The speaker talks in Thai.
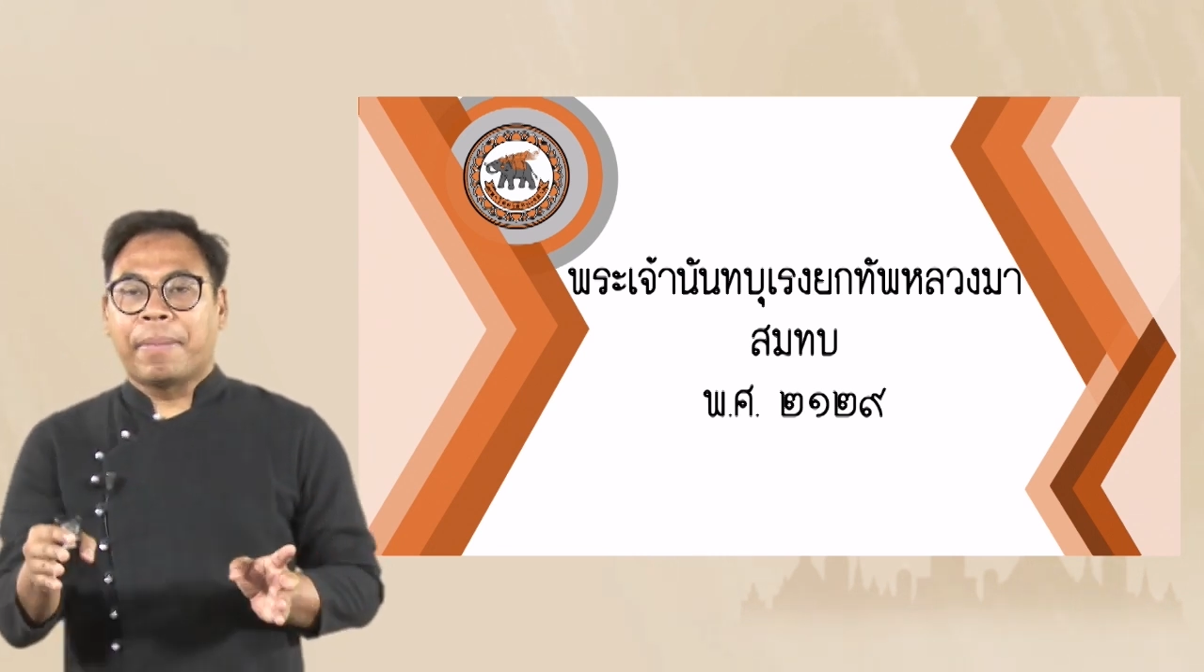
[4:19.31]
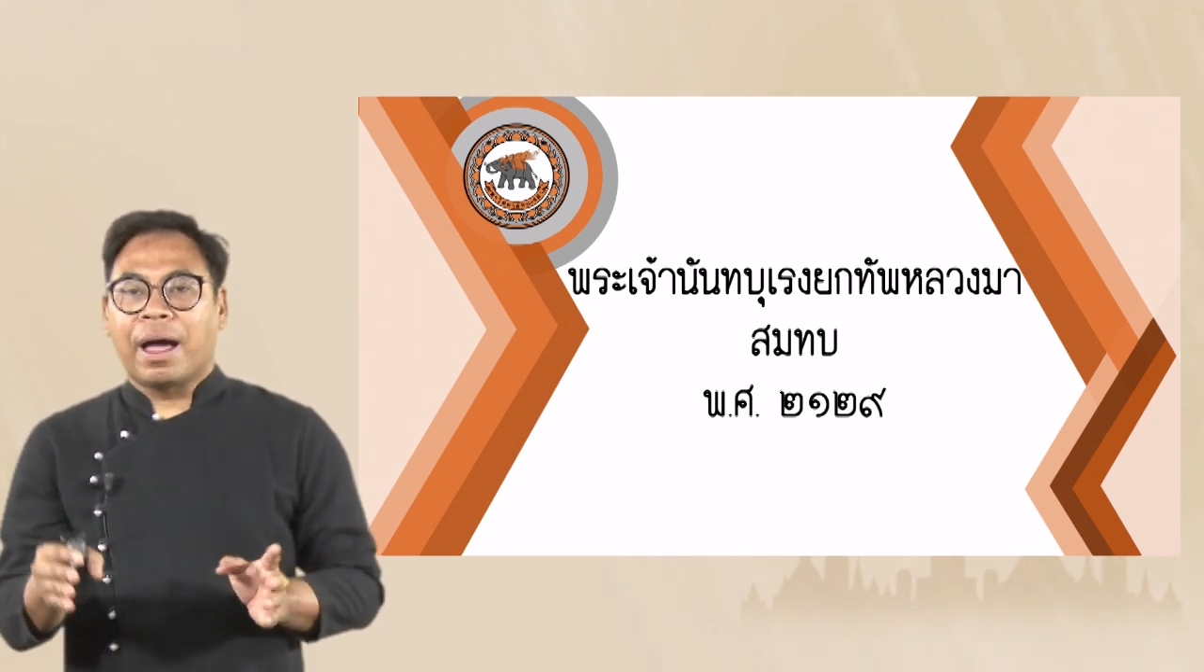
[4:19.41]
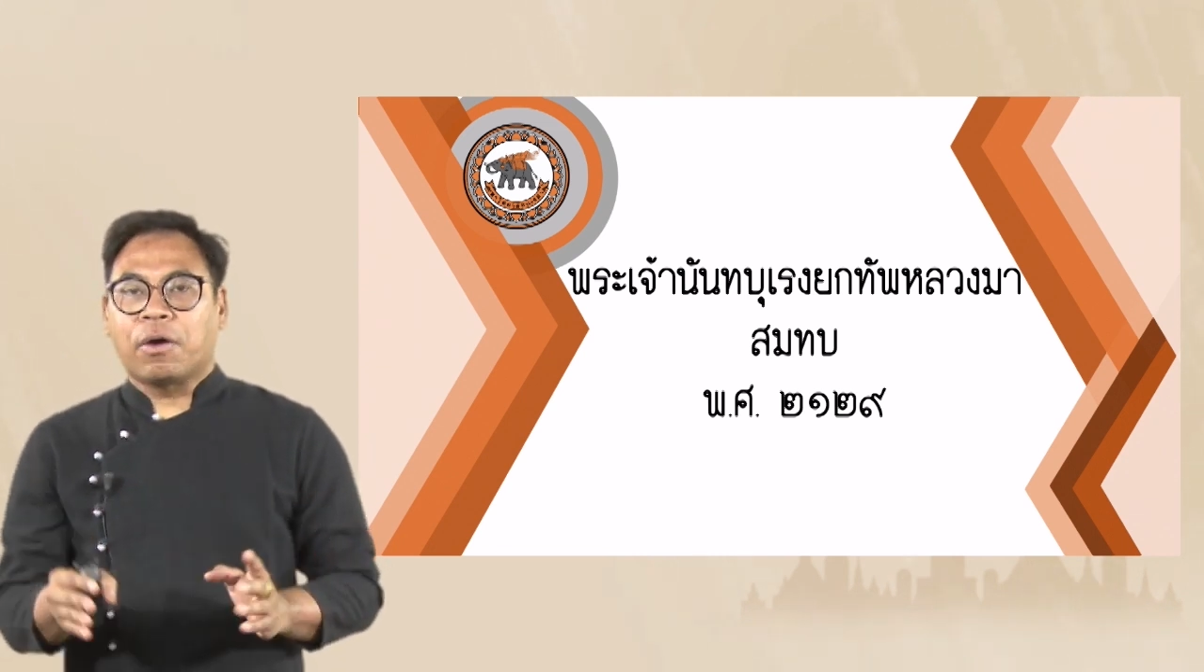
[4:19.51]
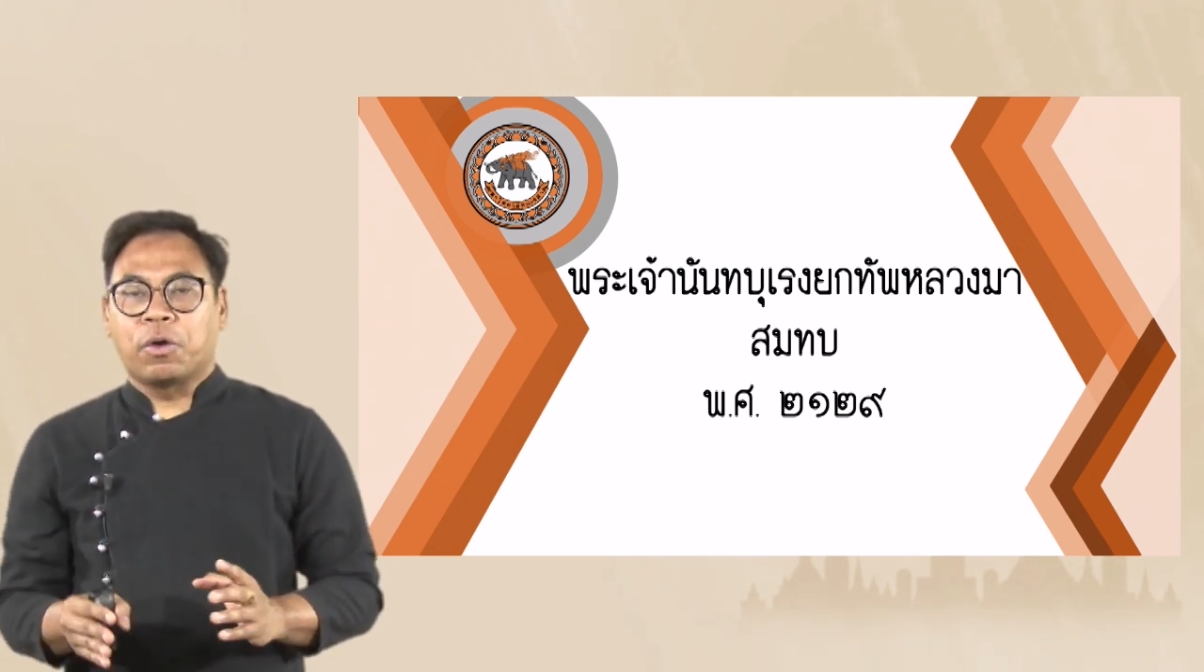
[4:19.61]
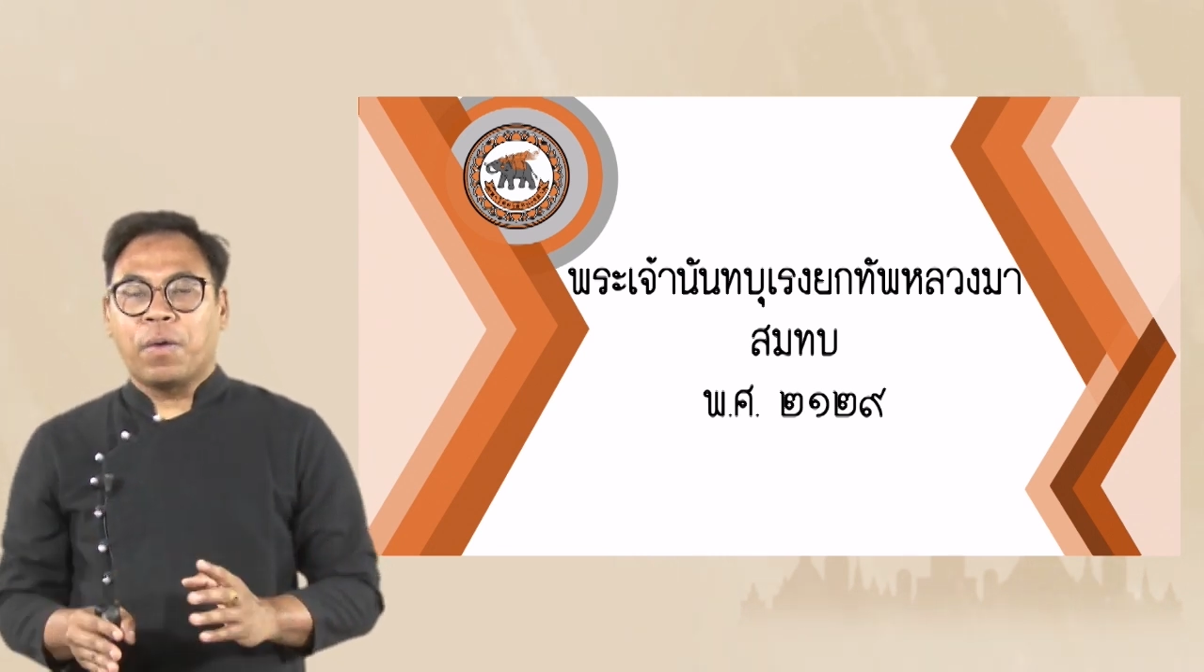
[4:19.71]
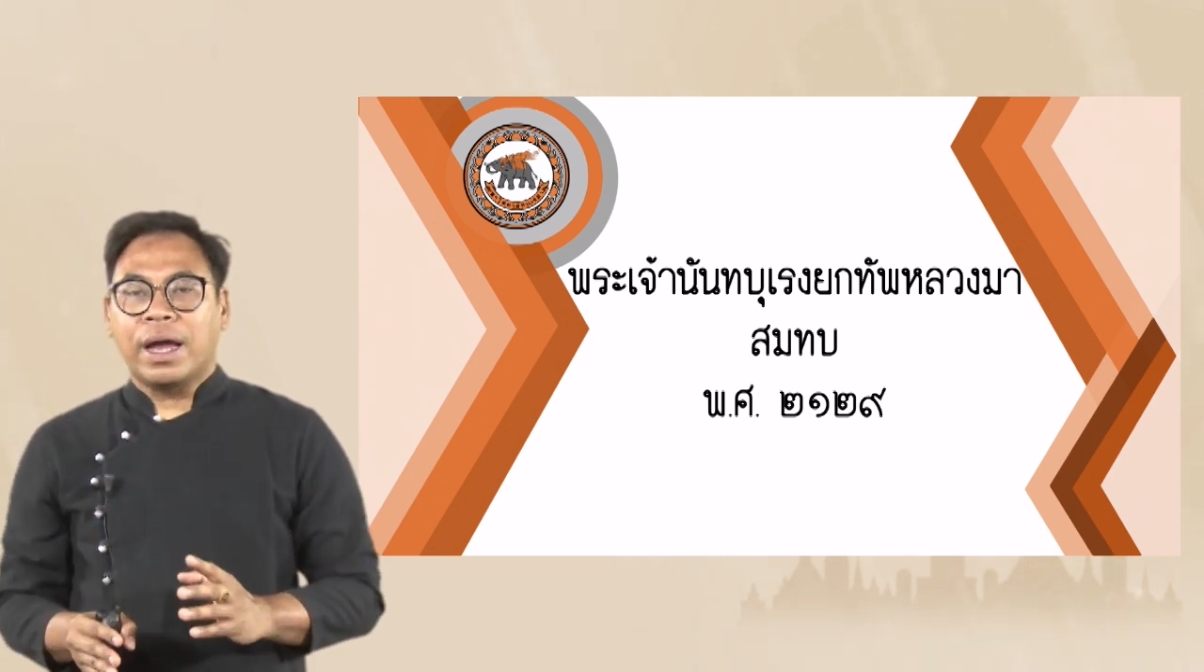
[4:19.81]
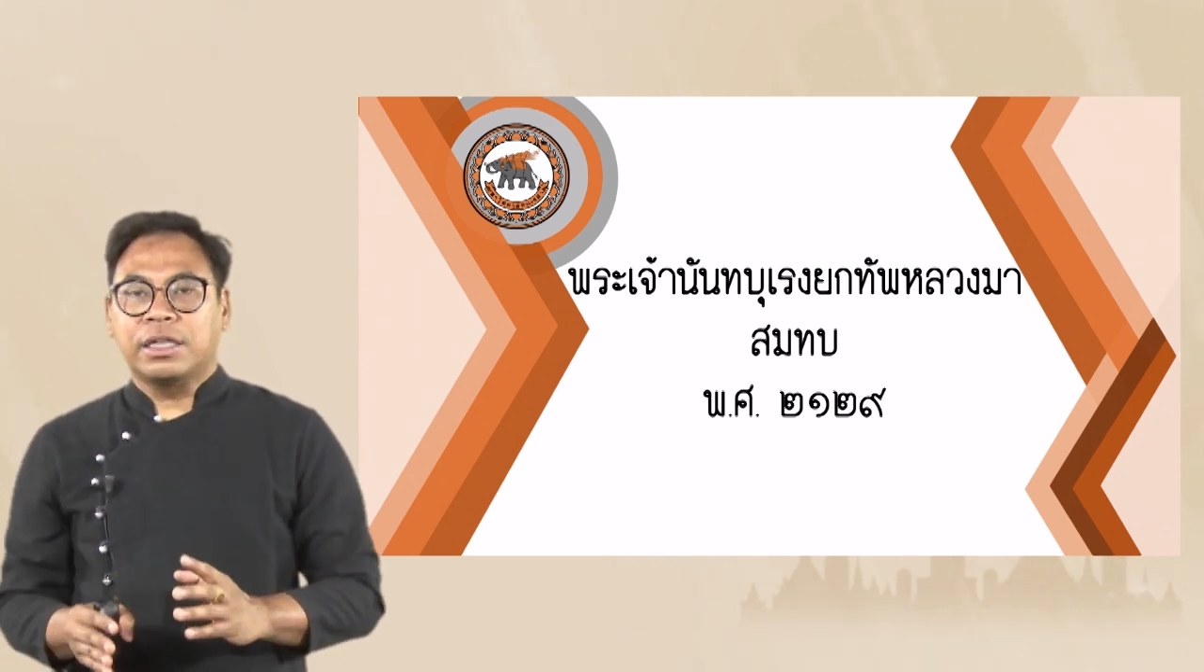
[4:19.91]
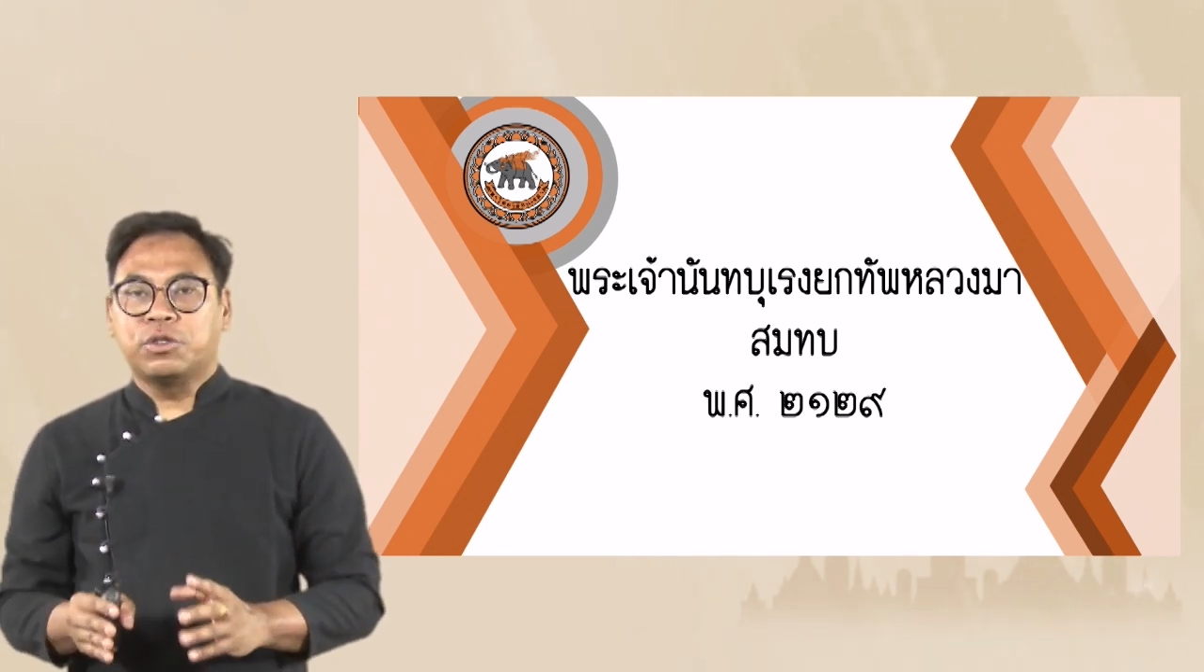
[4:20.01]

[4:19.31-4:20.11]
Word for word: ปรากฏว่าใน